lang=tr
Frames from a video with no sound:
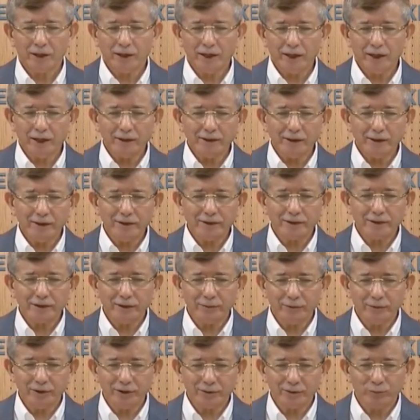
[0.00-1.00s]

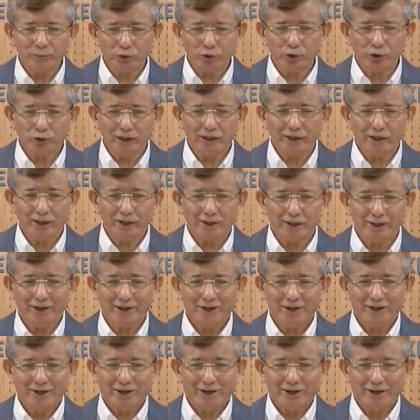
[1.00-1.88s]
Karadeniz'de bir müjde